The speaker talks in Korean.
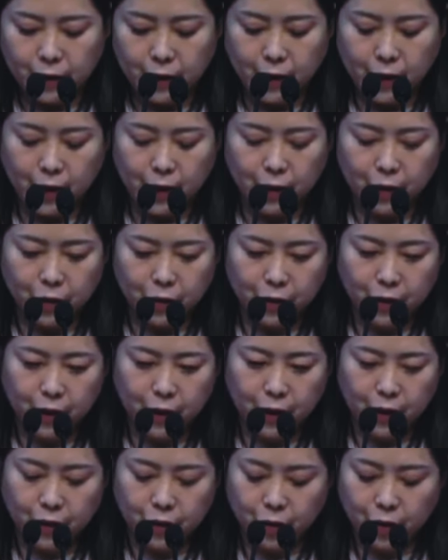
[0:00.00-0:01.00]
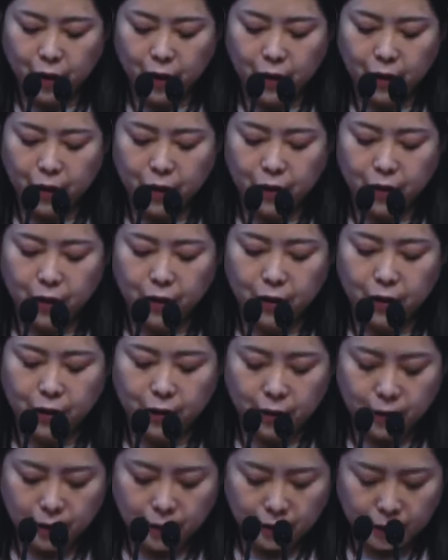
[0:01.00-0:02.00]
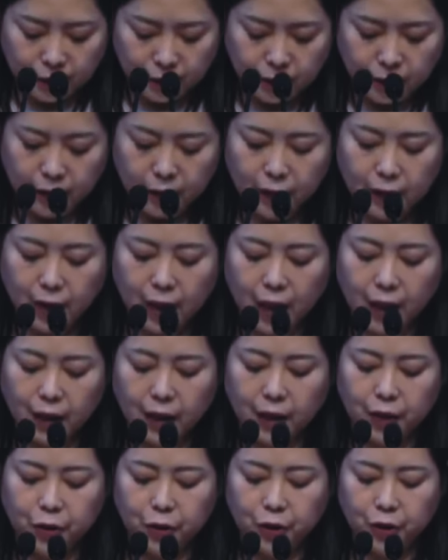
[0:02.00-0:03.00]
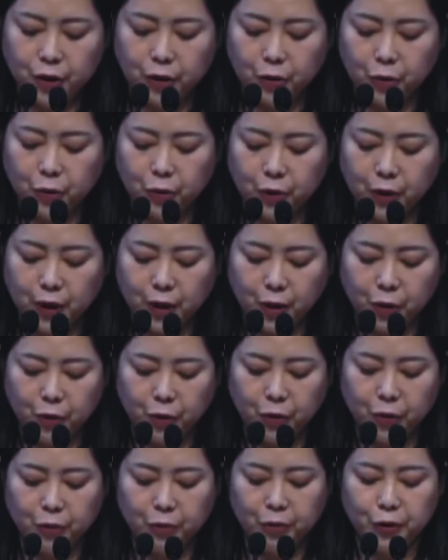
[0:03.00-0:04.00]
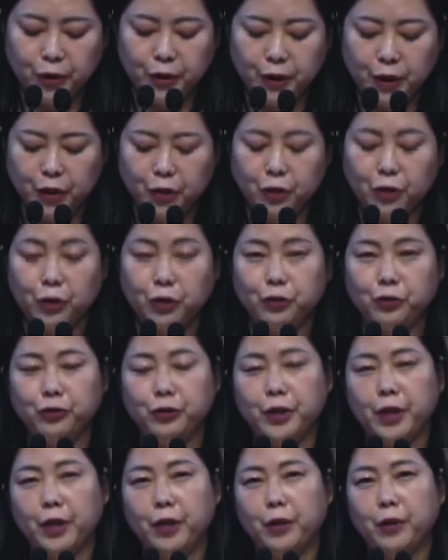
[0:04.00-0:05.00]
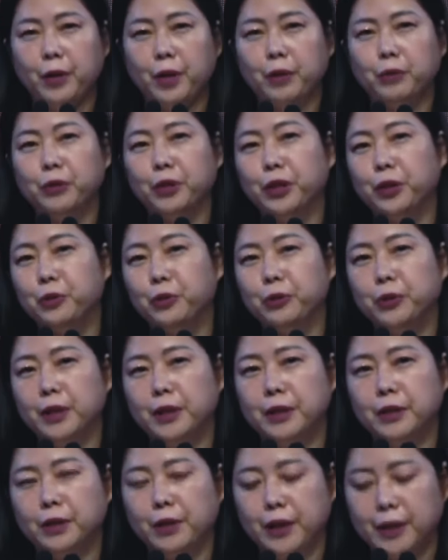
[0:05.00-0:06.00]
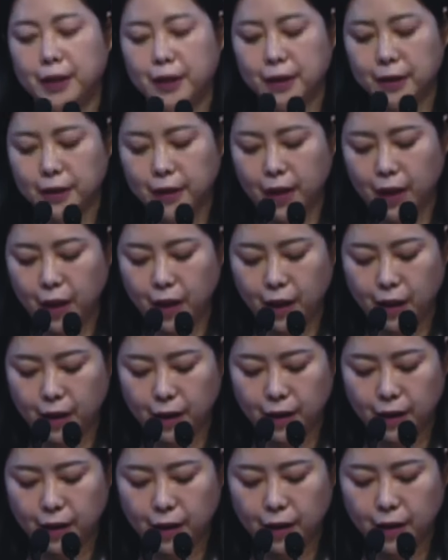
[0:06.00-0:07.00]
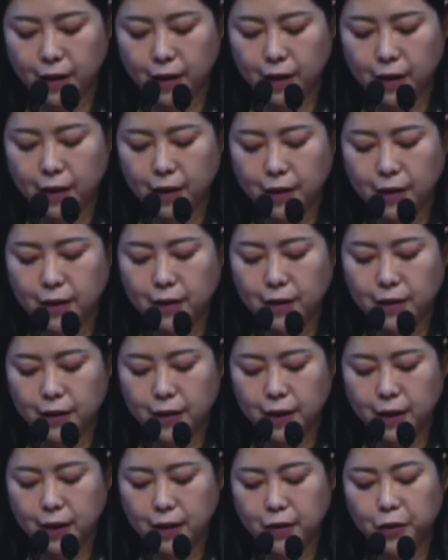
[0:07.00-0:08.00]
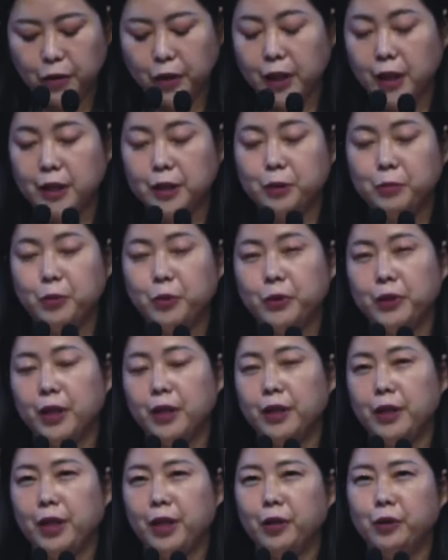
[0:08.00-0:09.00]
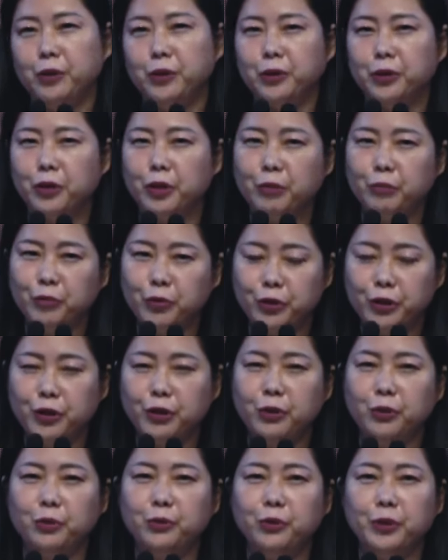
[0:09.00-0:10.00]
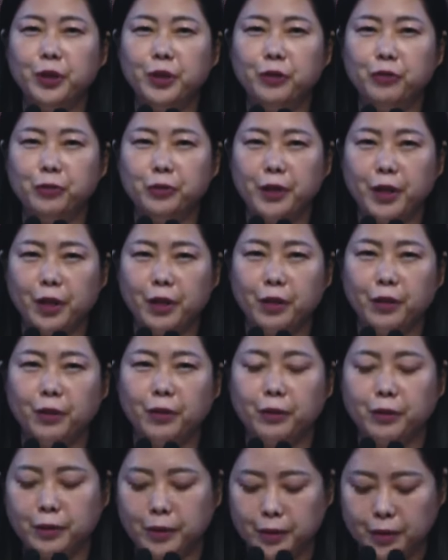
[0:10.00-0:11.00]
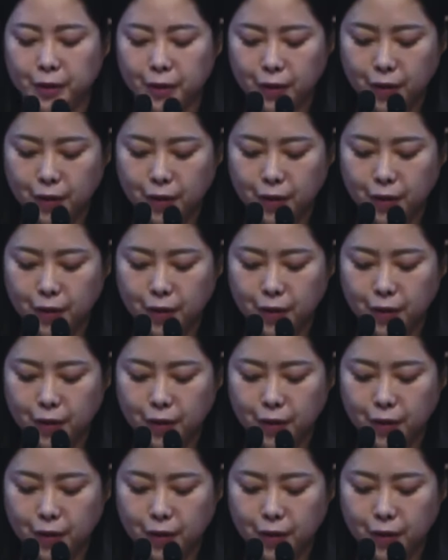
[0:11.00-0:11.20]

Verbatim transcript: 제가 저들의 저의 죄를 그 아이의 죄를 용서하고 불쌍히 여겨 주세요 하고 기도를 했어야 되는데 제가 그렇게 하지 못했네요. 저의 부지를 용서해 주세요.